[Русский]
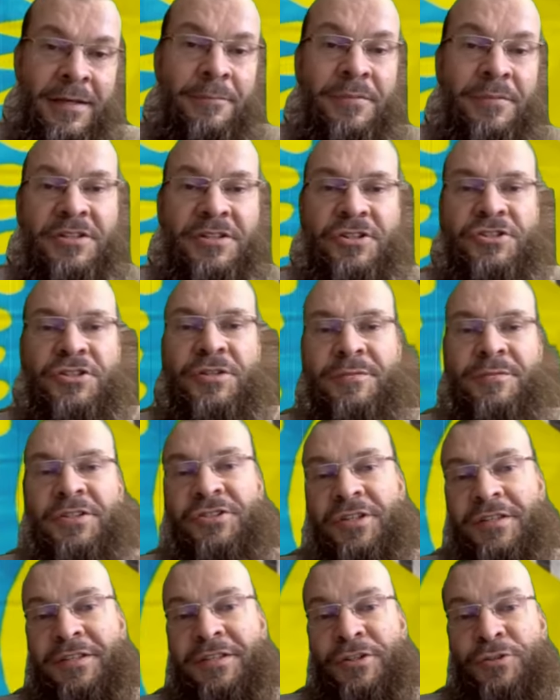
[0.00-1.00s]
Прежде чем
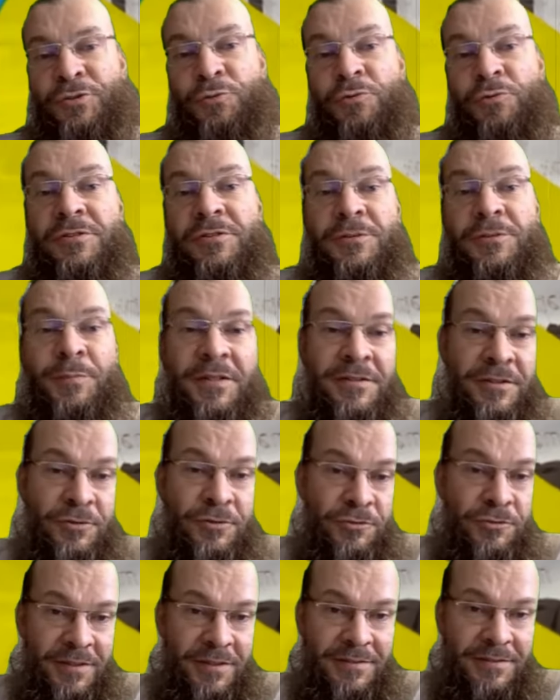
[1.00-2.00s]
начать, хочу спросить
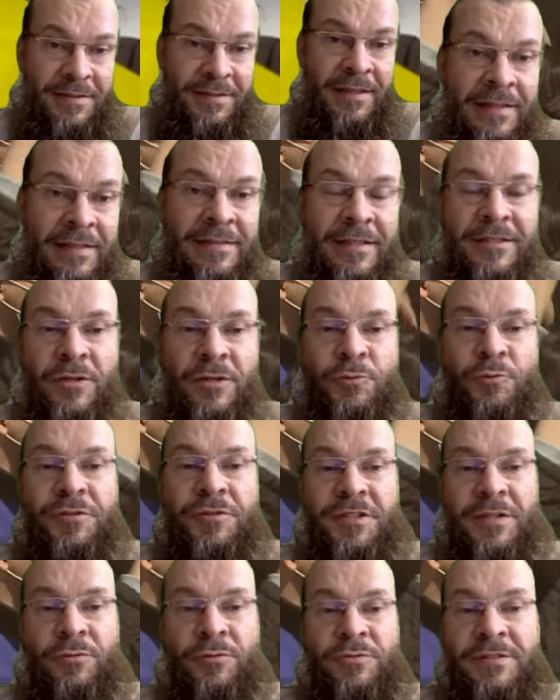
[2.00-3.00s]
у вас, на какую
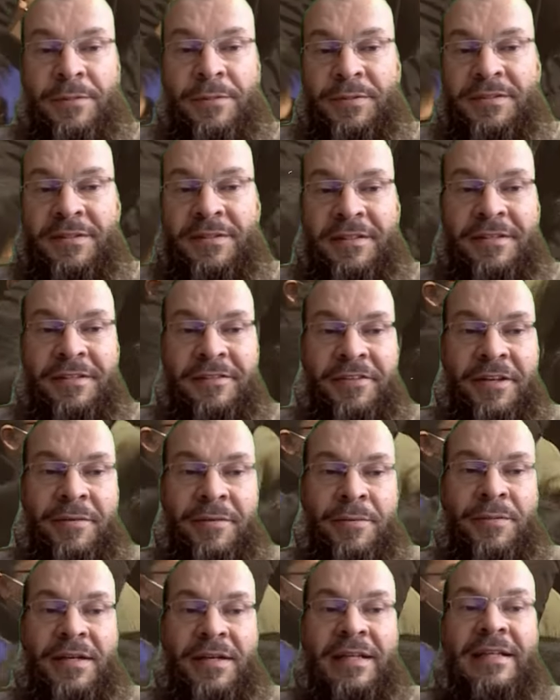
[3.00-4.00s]
тему за последнее
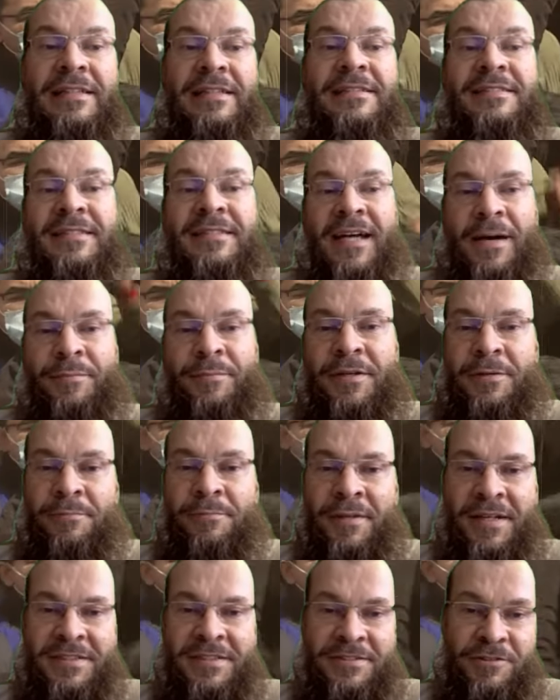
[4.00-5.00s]
время были самые
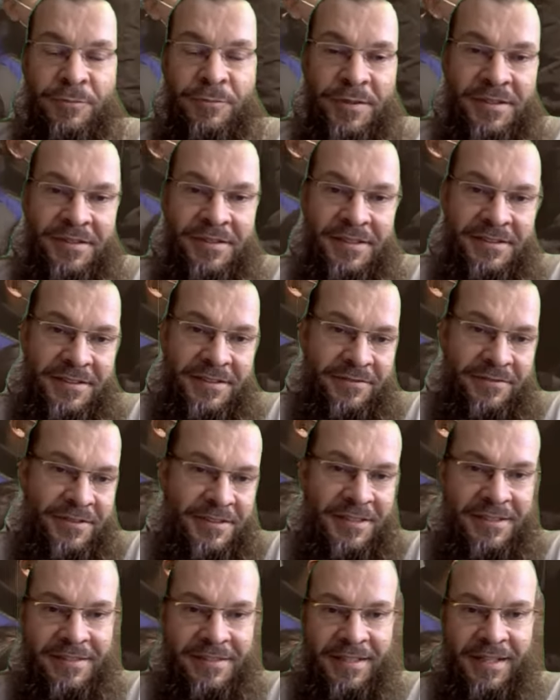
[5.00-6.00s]
массовые протесты в
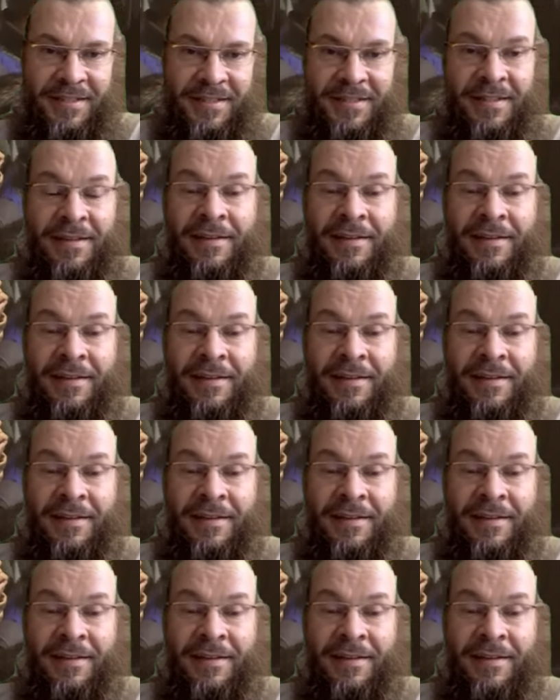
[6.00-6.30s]
Казахстане?